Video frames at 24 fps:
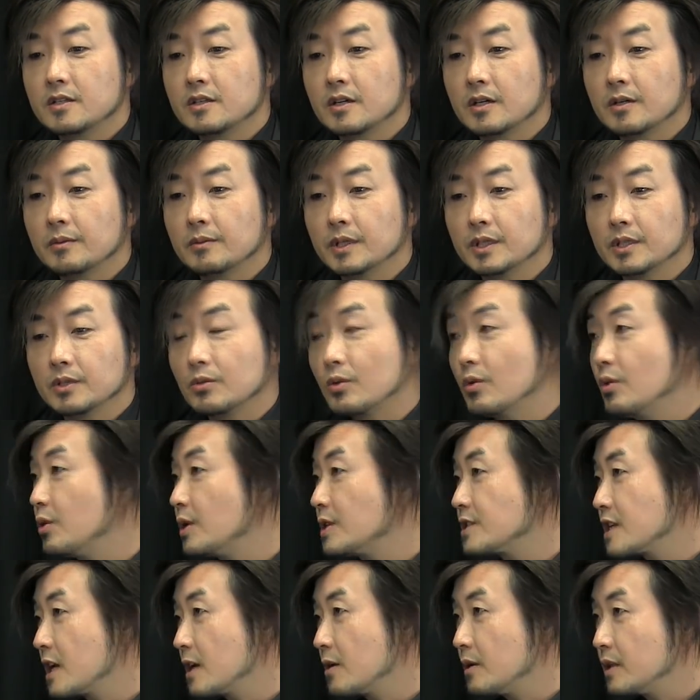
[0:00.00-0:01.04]
cho bỏ tút
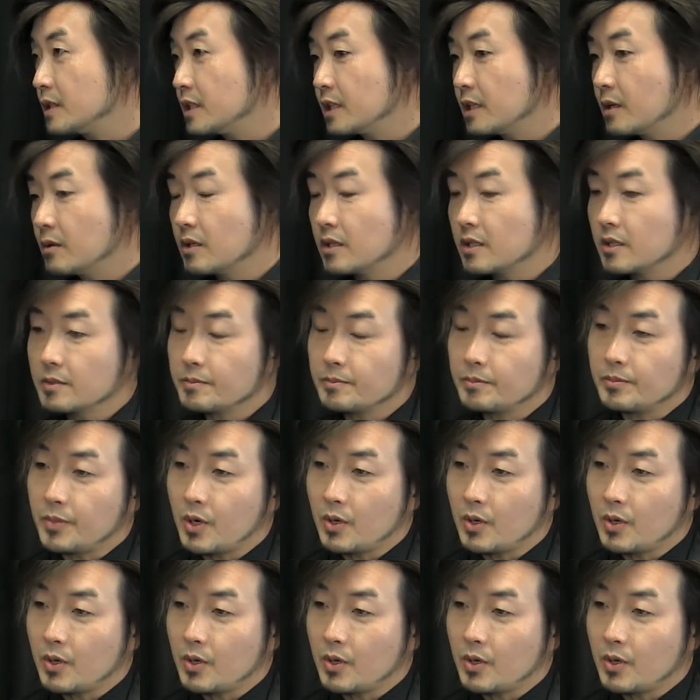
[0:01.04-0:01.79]
luôn sạch luôn chỉ tiêu lời